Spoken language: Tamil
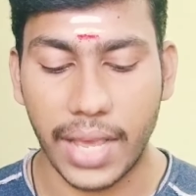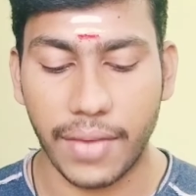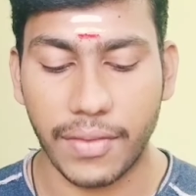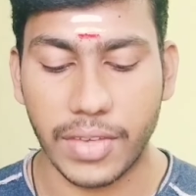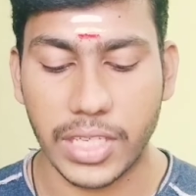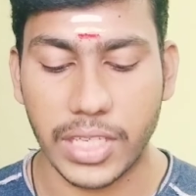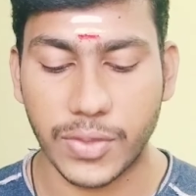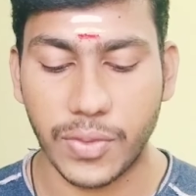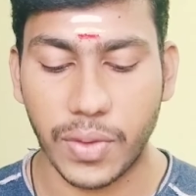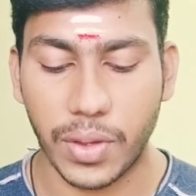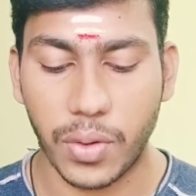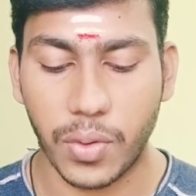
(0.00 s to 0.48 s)

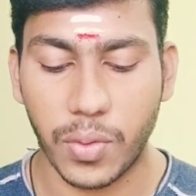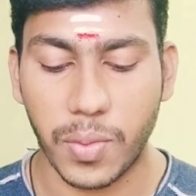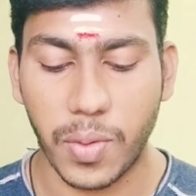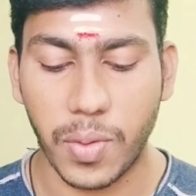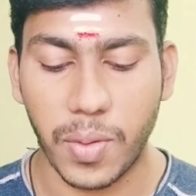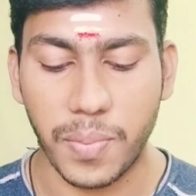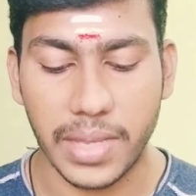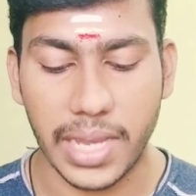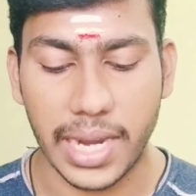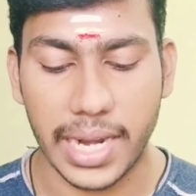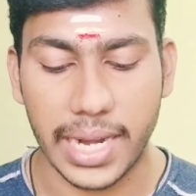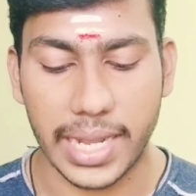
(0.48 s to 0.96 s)

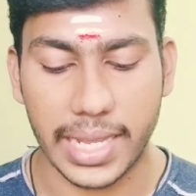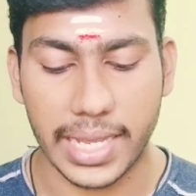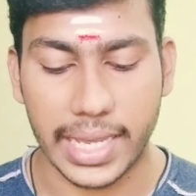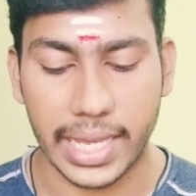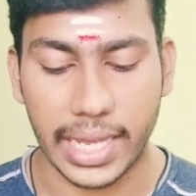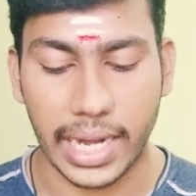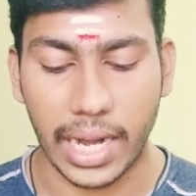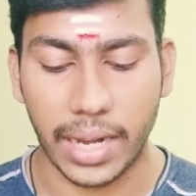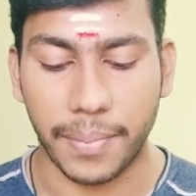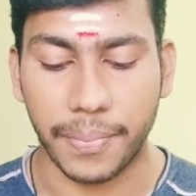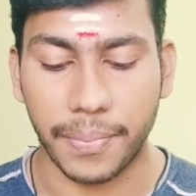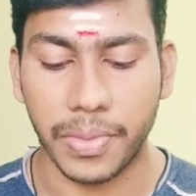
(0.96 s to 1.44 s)
விஸ்வரூபம்
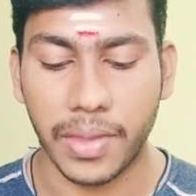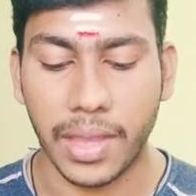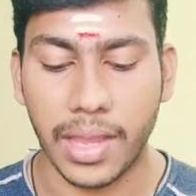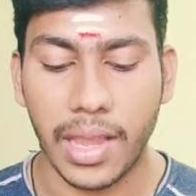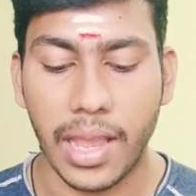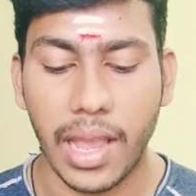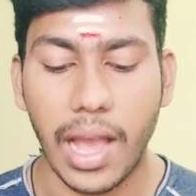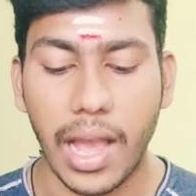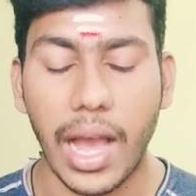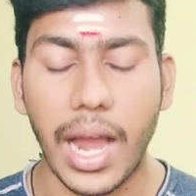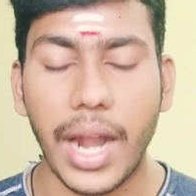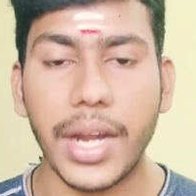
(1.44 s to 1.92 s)
எடுக்கிறார்
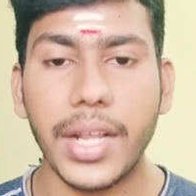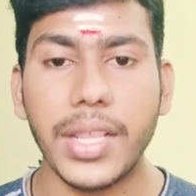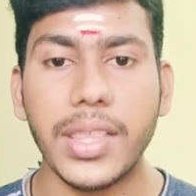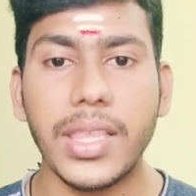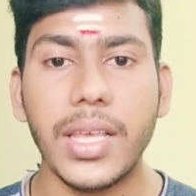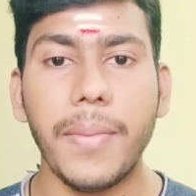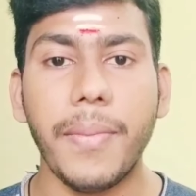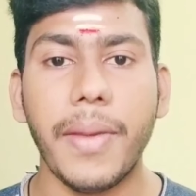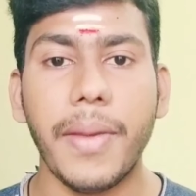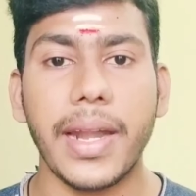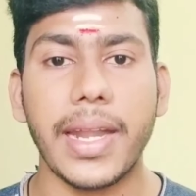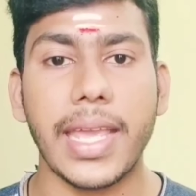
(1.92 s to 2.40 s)

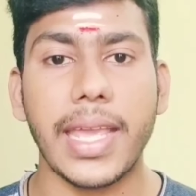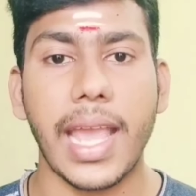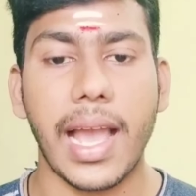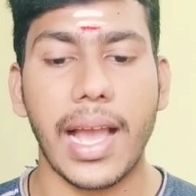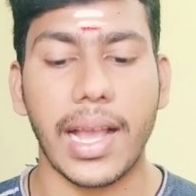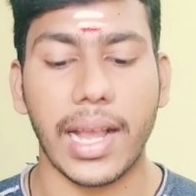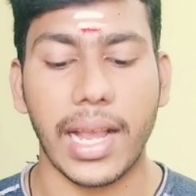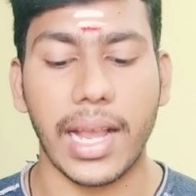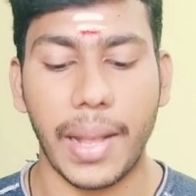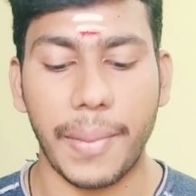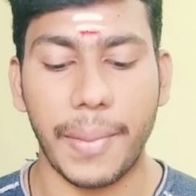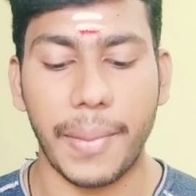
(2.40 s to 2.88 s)

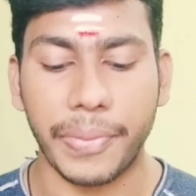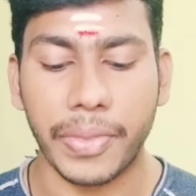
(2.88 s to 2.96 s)
அடுத்தபடியாக